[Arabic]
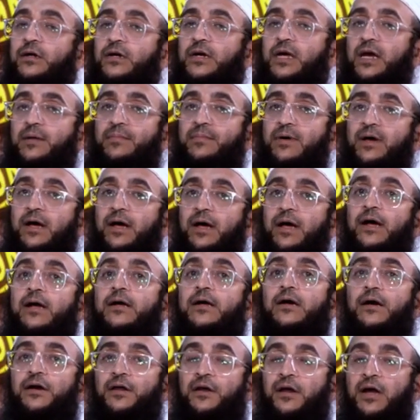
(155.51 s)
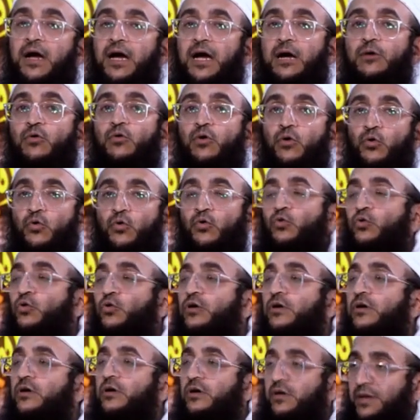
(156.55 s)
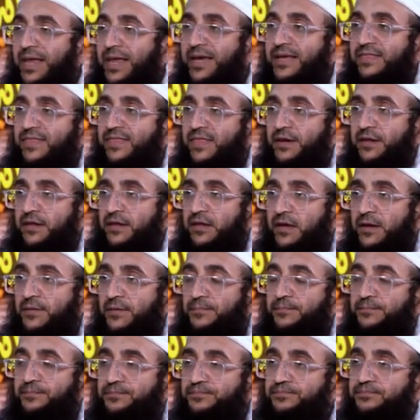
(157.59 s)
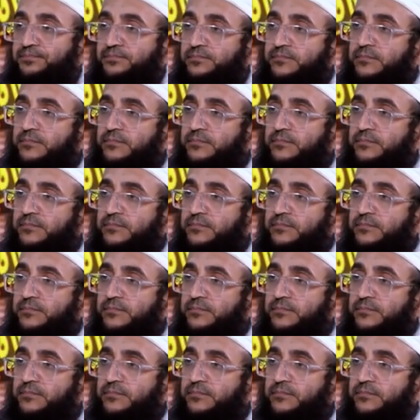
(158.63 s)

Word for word: كما راعوا حقوق الأكثرية جميل من